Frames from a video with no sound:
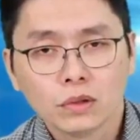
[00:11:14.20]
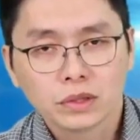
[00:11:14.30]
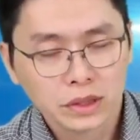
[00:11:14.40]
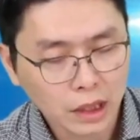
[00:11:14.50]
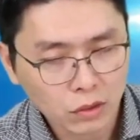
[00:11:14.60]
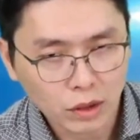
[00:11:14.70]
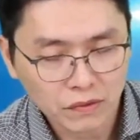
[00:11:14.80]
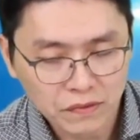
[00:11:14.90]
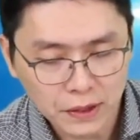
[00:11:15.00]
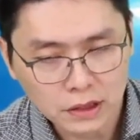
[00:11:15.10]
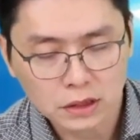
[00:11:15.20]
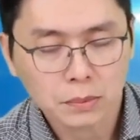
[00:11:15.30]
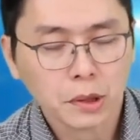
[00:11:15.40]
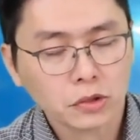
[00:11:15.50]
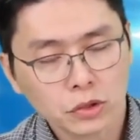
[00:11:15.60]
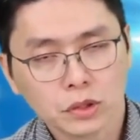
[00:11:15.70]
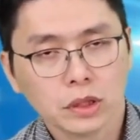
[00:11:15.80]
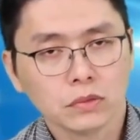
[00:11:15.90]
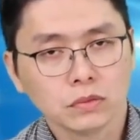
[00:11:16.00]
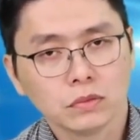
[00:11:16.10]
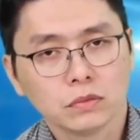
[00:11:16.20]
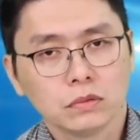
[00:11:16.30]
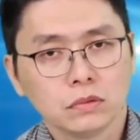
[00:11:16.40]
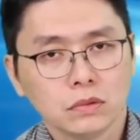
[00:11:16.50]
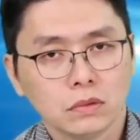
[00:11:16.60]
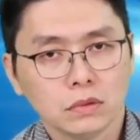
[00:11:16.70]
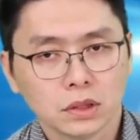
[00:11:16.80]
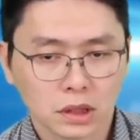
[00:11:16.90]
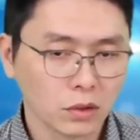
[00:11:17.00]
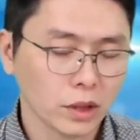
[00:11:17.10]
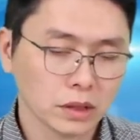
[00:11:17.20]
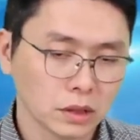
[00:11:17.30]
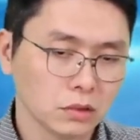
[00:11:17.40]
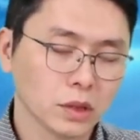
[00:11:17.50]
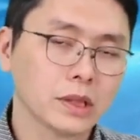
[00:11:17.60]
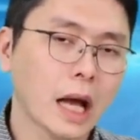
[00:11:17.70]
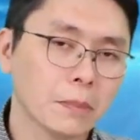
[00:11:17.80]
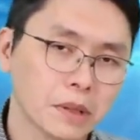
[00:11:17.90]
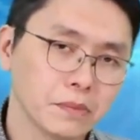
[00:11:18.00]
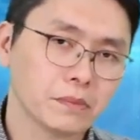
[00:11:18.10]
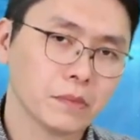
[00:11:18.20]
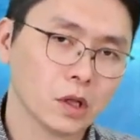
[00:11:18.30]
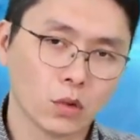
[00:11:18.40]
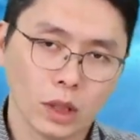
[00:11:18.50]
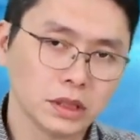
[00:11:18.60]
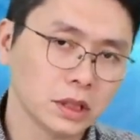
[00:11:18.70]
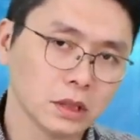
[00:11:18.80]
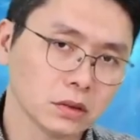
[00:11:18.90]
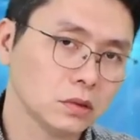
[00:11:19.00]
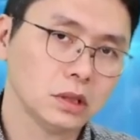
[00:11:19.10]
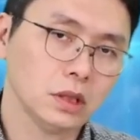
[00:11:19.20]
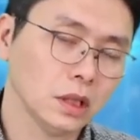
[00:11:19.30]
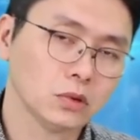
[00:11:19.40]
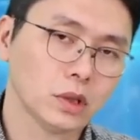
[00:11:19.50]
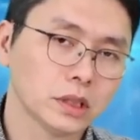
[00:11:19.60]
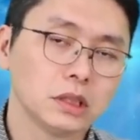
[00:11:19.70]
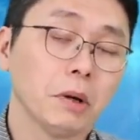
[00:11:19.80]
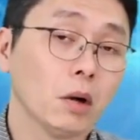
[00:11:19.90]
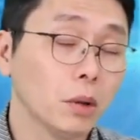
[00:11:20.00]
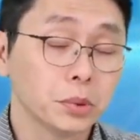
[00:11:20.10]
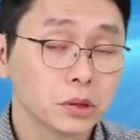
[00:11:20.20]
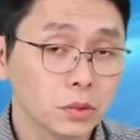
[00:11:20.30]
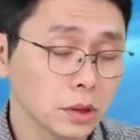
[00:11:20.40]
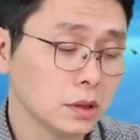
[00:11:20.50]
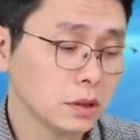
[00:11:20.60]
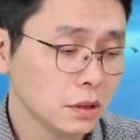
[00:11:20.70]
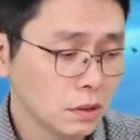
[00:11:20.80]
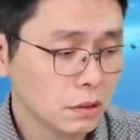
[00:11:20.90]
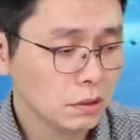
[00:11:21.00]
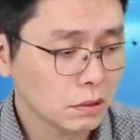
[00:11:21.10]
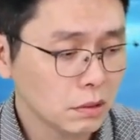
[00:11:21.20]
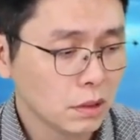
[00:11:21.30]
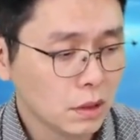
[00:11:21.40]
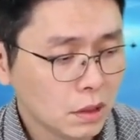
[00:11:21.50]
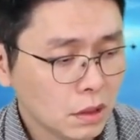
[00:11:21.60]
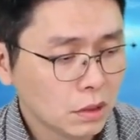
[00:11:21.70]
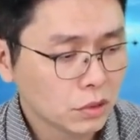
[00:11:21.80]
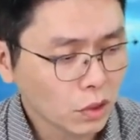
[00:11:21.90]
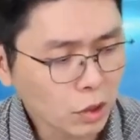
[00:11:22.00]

相关飞机的保修业务，这一块也是一块大饼，灌进来之后，今年要赚个7、8块不是问题，所以